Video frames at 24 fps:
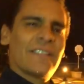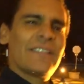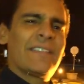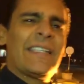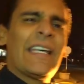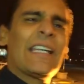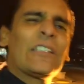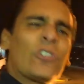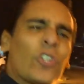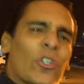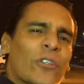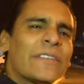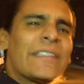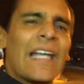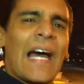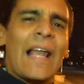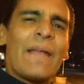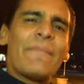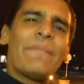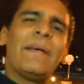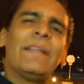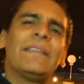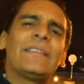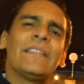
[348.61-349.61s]
sea
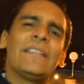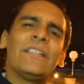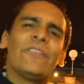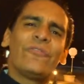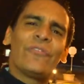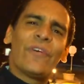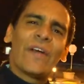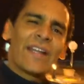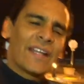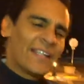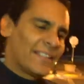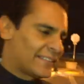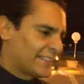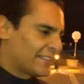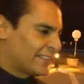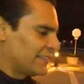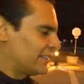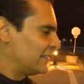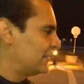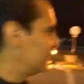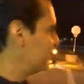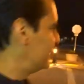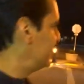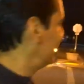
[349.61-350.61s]
totalmente diferente
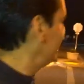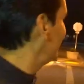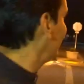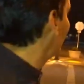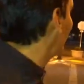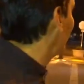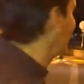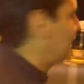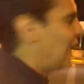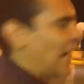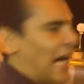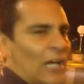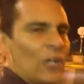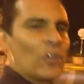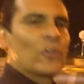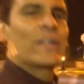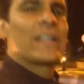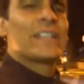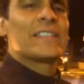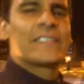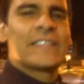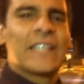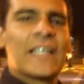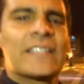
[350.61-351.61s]
a lo
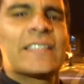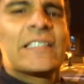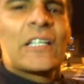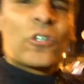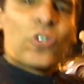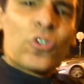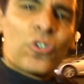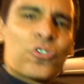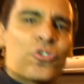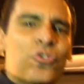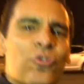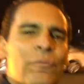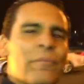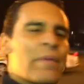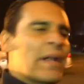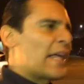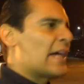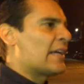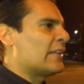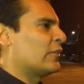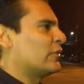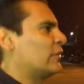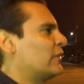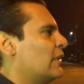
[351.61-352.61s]
que estás
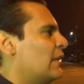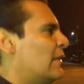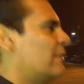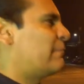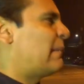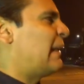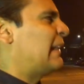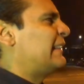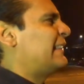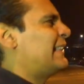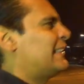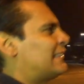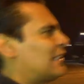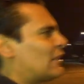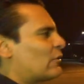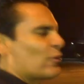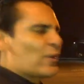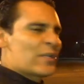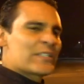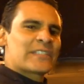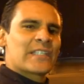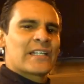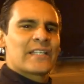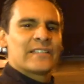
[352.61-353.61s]
acostumbrado. Maldita
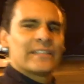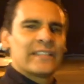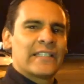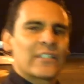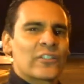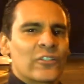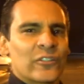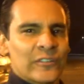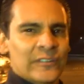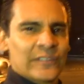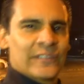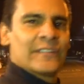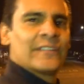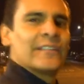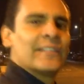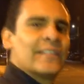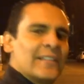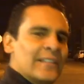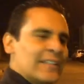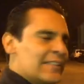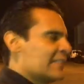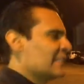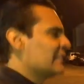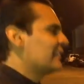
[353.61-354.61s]
cuesta de enero.
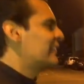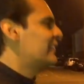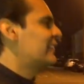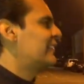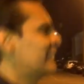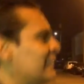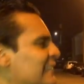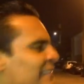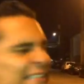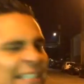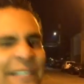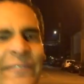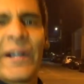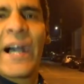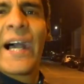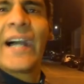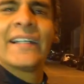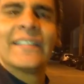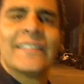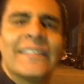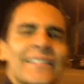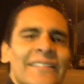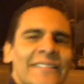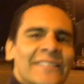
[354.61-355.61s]
Se va,
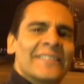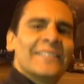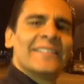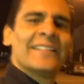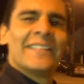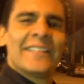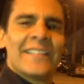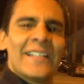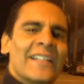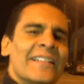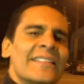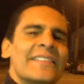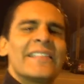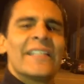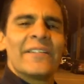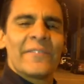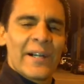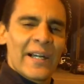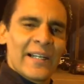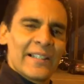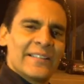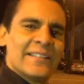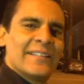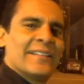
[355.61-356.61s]
se
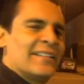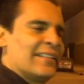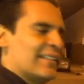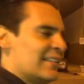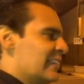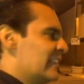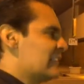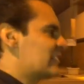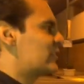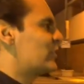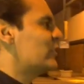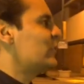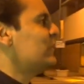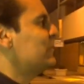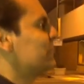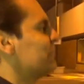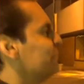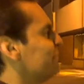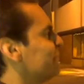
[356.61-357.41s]
va. ¿Listo?